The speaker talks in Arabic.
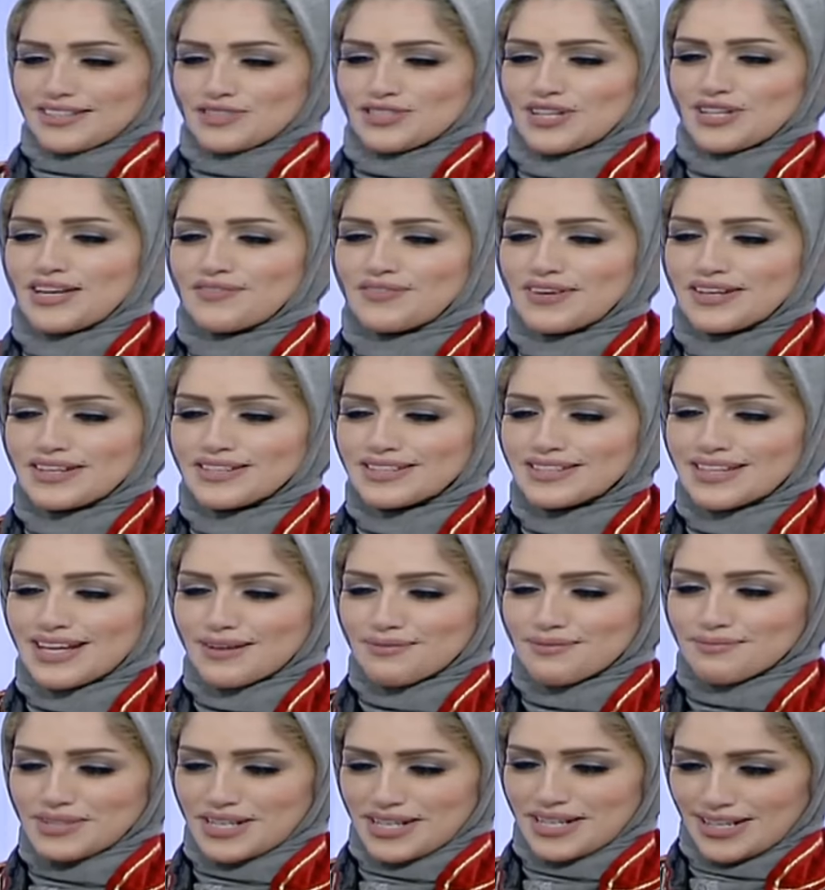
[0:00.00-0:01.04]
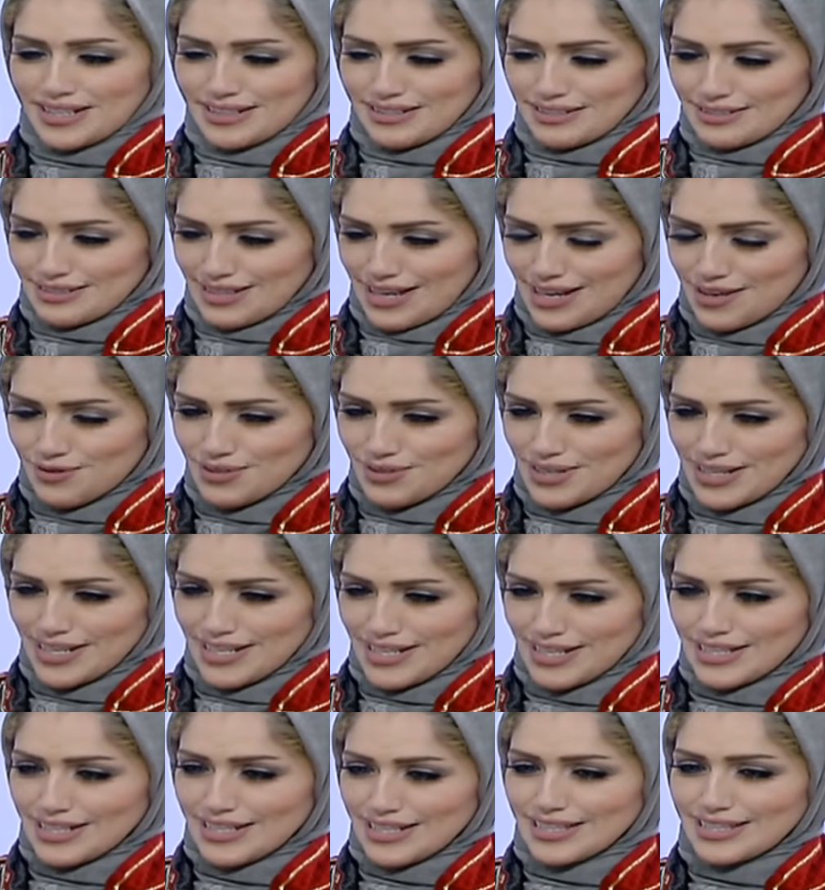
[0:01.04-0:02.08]
شايفه قدامنا على
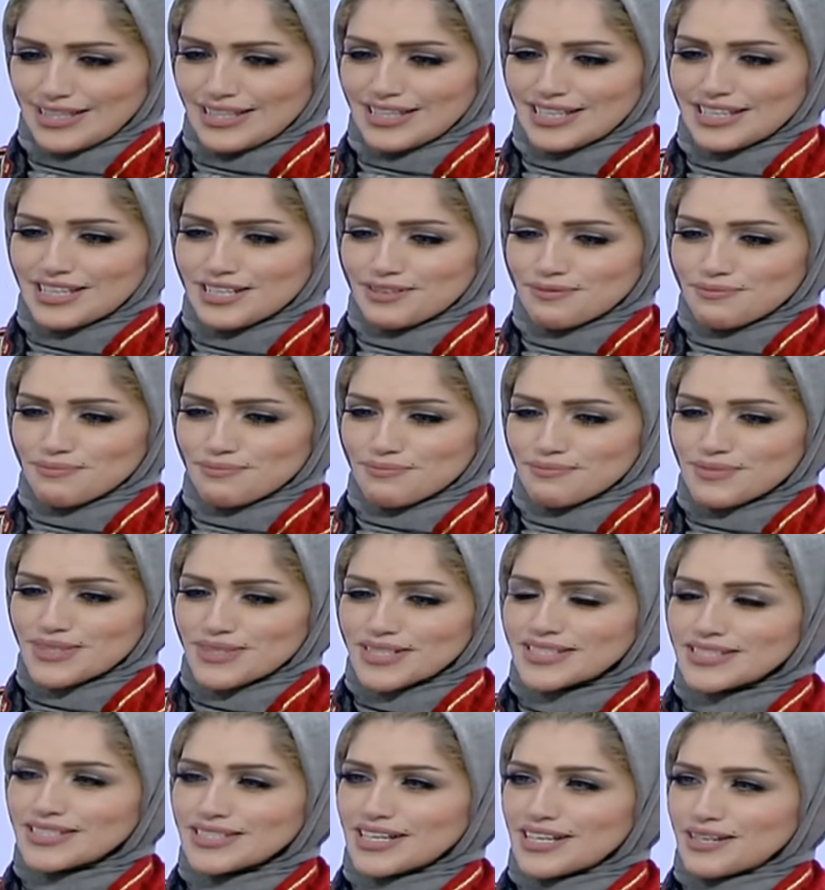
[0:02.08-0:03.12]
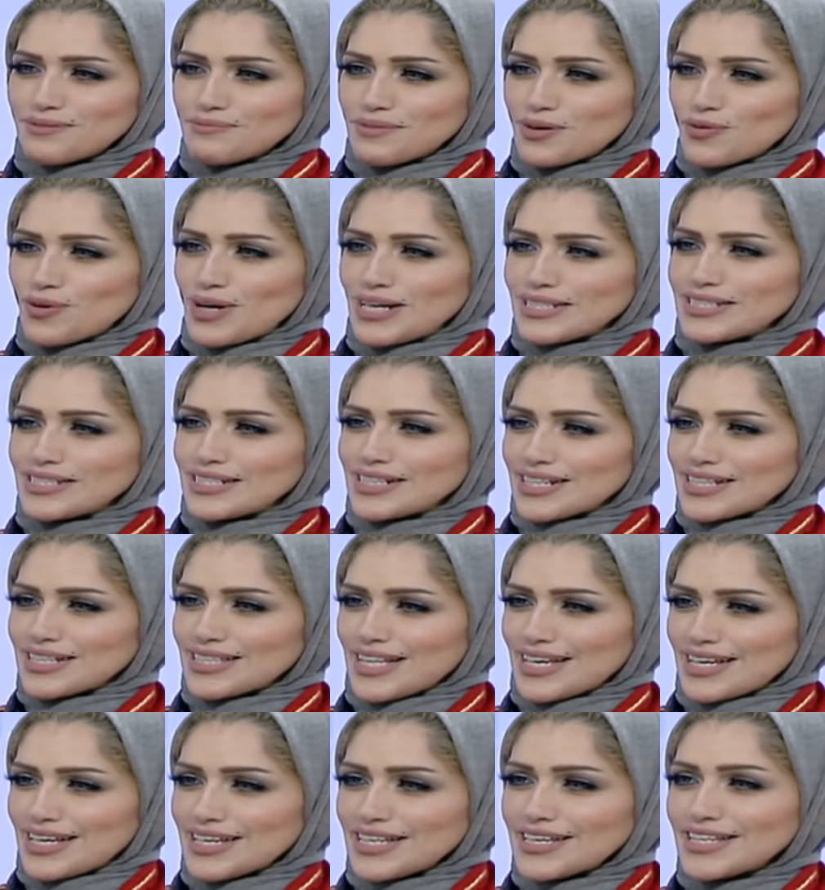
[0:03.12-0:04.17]
الطاوله كثير طبعاً. من المواد
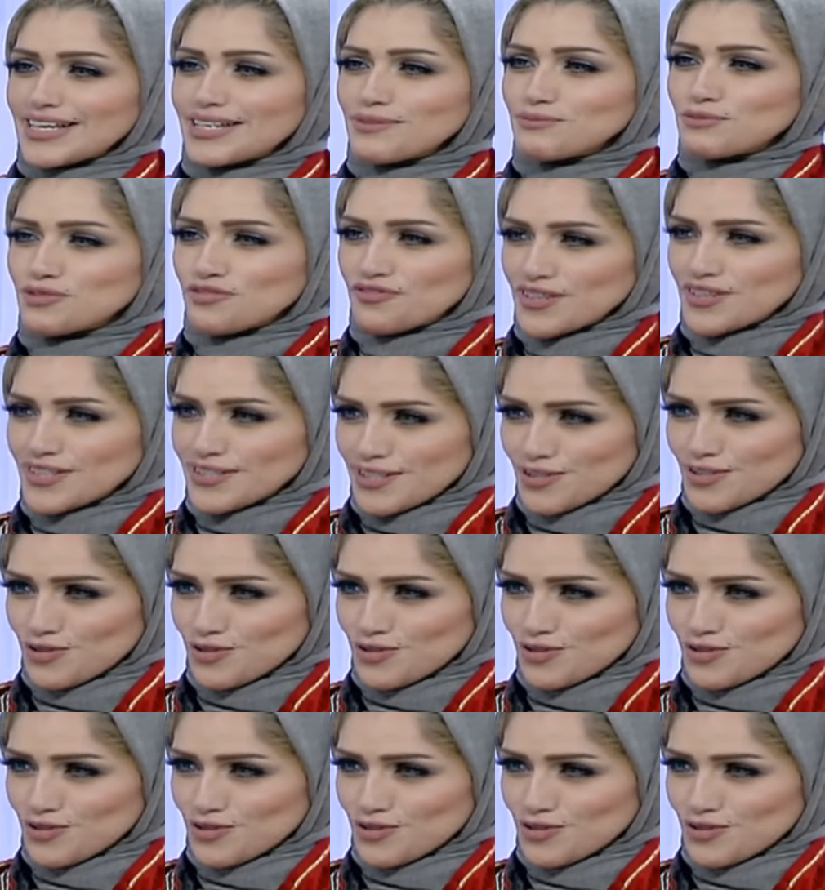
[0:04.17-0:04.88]
الغذائيه المفيده